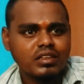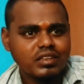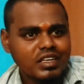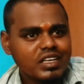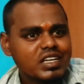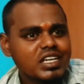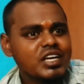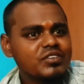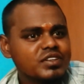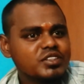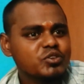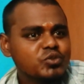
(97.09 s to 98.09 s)
ஏற்கனவே
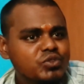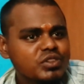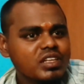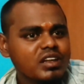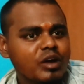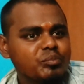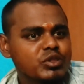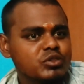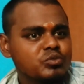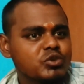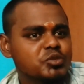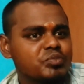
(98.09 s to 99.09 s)
வந்த நூற்றி நாற்பத்தொம்போது
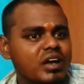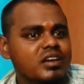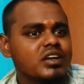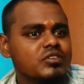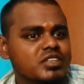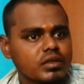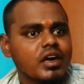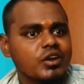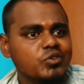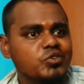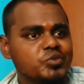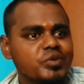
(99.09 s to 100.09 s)
படத்தில் வந்த
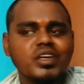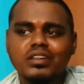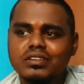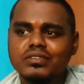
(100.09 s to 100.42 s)
இரநூறு பேய்